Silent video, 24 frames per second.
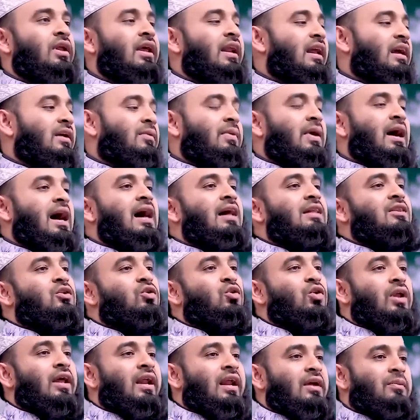খোলা রাখবে হাত
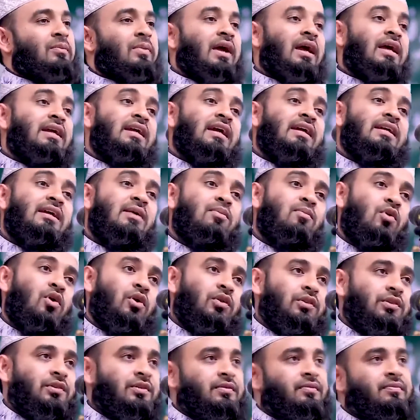খোলা রাখবে এটা একটা
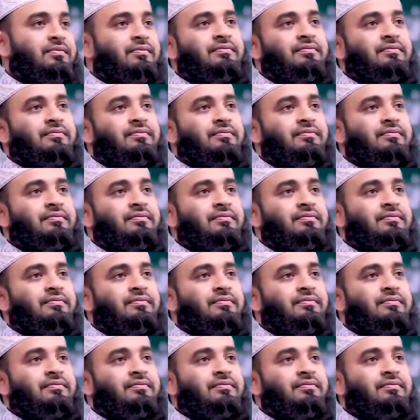মত